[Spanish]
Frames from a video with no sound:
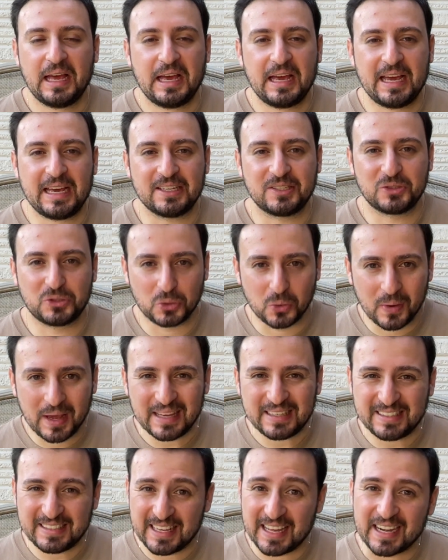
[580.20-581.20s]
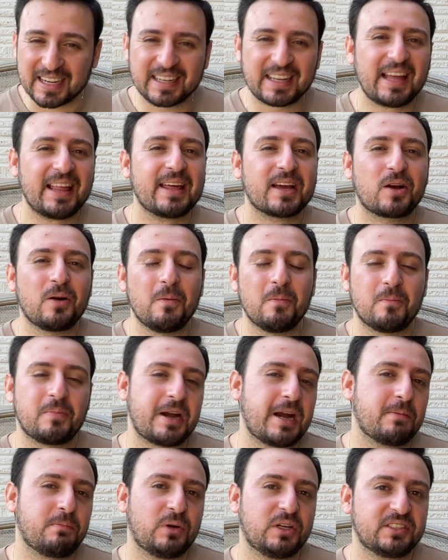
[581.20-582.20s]
estuve cerca de
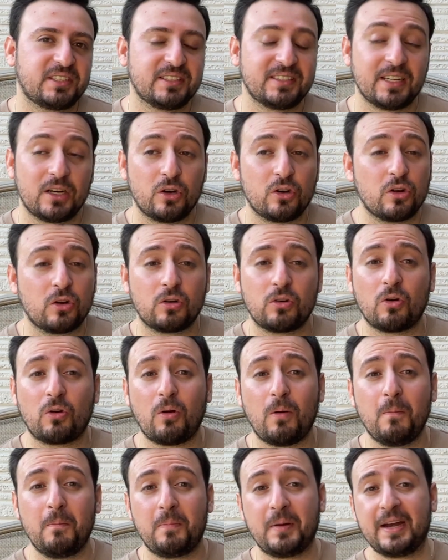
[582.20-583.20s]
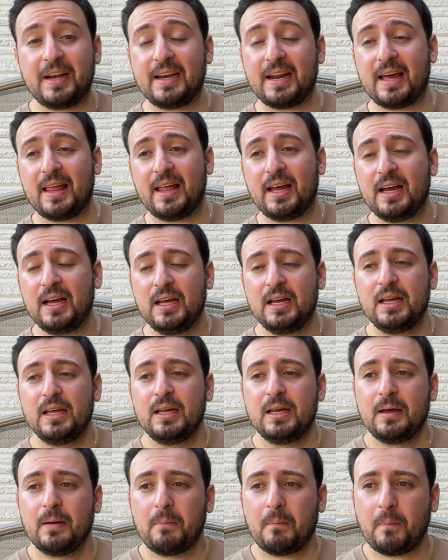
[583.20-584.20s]
comprar, por así decirlo, no compré nada,
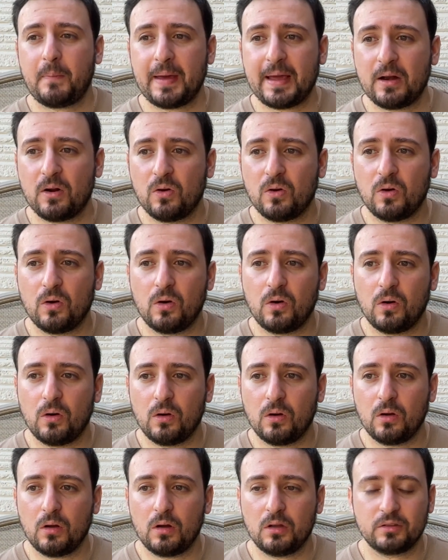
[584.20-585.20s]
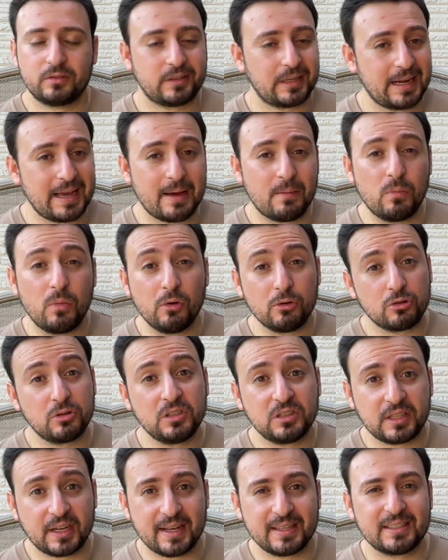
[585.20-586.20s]
pero traía mucho
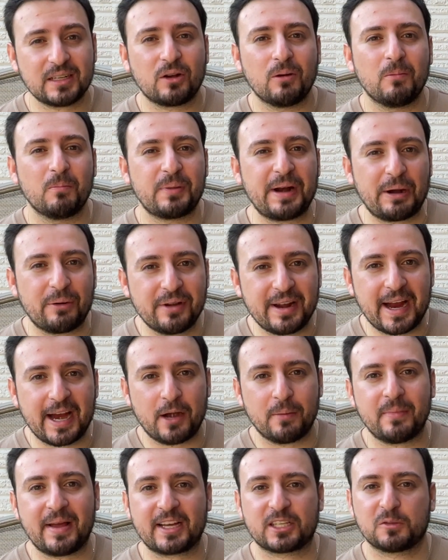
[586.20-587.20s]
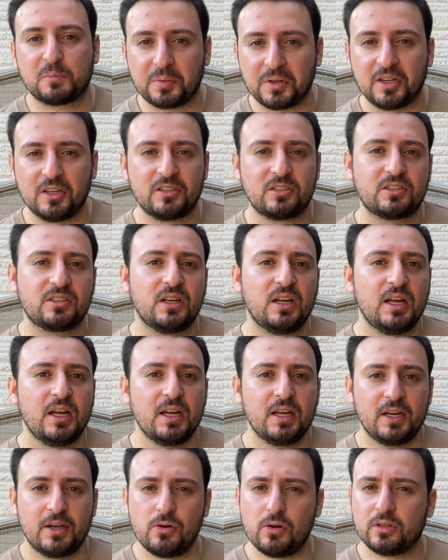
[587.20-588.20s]
interés de comprar un Air Max Plus.
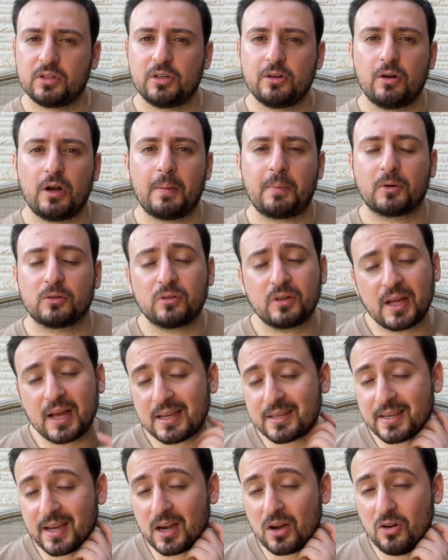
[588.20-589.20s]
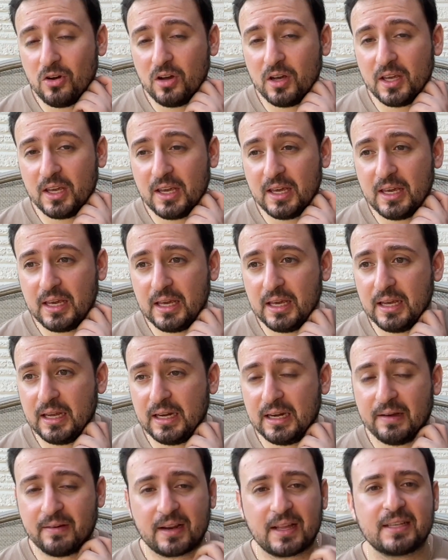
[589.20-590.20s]
No he tenido la oportunidad de hacerlo y,
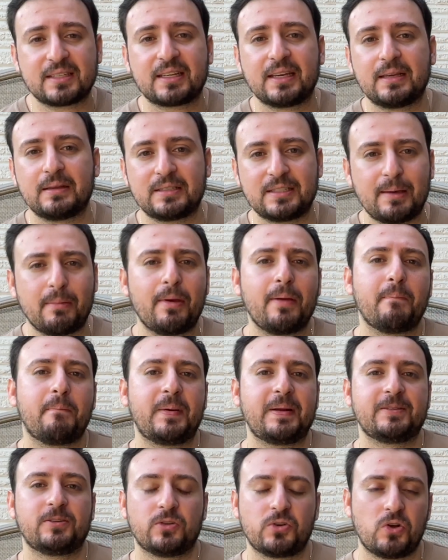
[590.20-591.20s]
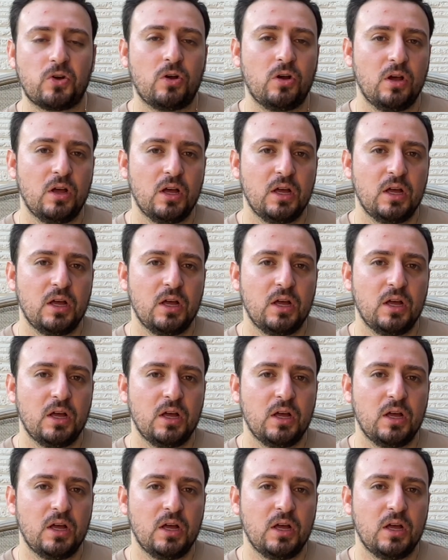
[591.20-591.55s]
la verdad es que sí me impresionó